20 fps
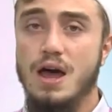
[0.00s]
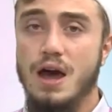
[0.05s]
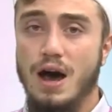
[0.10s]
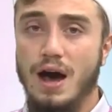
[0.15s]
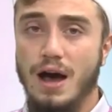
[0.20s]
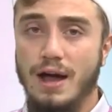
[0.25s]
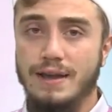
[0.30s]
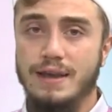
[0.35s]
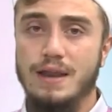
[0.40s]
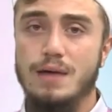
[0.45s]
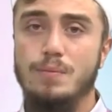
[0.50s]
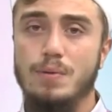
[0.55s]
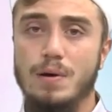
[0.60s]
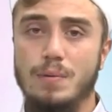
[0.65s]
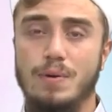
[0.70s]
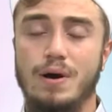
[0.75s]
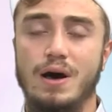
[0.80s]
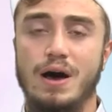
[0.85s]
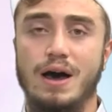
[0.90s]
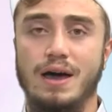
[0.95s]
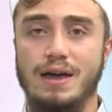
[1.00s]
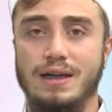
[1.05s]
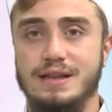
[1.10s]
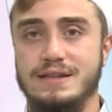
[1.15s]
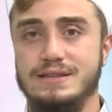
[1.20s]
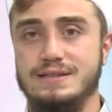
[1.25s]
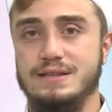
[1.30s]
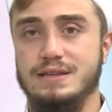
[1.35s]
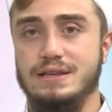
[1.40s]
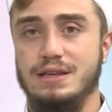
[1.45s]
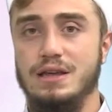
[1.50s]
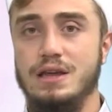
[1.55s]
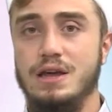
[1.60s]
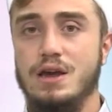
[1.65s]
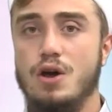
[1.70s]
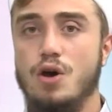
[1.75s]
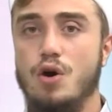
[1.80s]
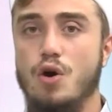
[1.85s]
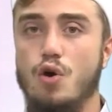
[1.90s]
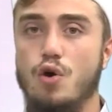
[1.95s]
Anne baba ailesini,
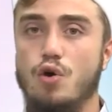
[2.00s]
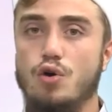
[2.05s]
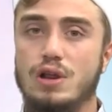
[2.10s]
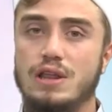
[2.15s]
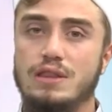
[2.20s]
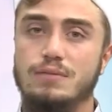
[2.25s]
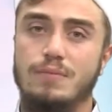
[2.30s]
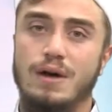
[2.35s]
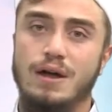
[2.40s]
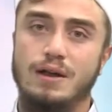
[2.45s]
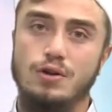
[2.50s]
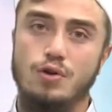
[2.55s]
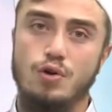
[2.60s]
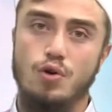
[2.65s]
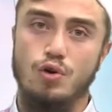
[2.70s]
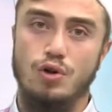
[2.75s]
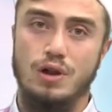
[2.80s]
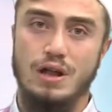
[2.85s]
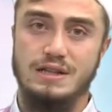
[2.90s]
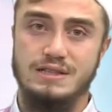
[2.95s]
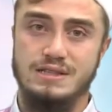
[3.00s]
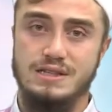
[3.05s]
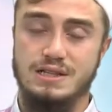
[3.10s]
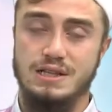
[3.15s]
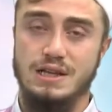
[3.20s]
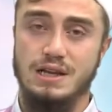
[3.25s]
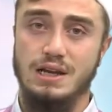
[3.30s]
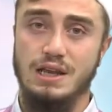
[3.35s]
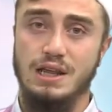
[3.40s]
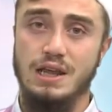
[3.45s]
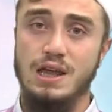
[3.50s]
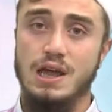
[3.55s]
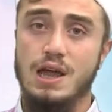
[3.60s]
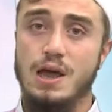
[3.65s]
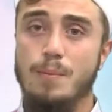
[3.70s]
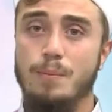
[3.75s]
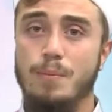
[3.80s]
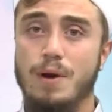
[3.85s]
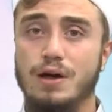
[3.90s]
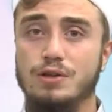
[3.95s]
öğretmen öğrencilerini,
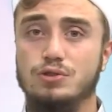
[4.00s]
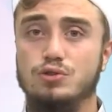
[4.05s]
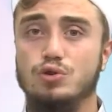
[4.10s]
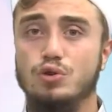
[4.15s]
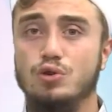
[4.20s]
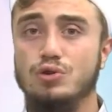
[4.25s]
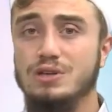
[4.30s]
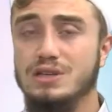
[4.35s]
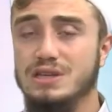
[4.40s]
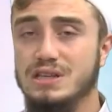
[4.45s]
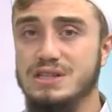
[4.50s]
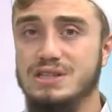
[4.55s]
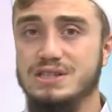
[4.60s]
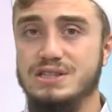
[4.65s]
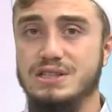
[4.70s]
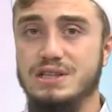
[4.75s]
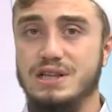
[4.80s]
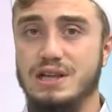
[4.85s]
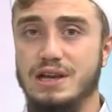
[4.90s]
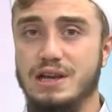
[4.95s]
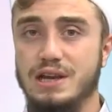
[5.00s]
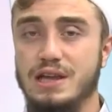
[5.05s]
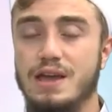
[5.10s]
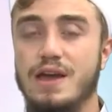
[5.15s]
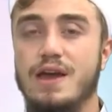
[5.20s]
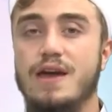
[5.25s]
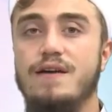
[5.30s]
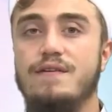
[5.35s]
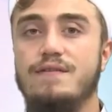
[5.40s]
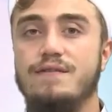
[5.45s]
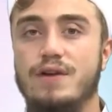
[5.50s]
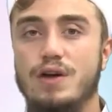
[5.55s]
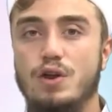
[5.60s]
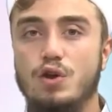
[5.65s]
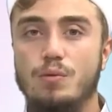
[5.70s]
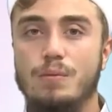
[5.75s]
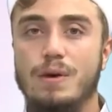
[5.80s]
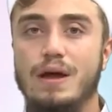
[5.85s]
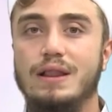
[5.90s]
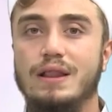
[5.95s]
patron işçilerini,
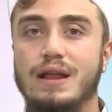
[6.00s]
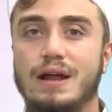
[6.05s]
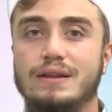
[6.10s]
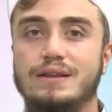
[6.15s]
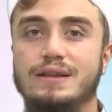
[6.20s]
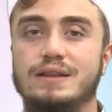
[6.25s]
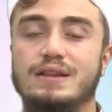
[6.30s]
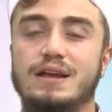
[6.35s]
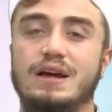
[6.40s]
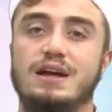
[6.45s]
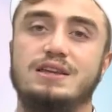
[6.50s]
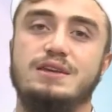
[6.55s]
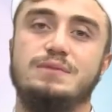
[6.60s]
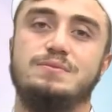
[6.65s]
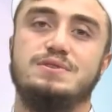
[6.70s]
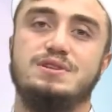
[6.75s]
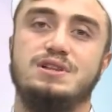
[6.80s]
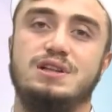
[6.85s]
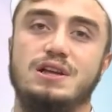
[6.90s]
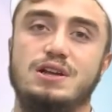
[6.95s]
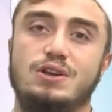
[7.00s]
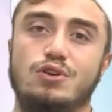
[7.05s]
fenomenlerde takipçilerini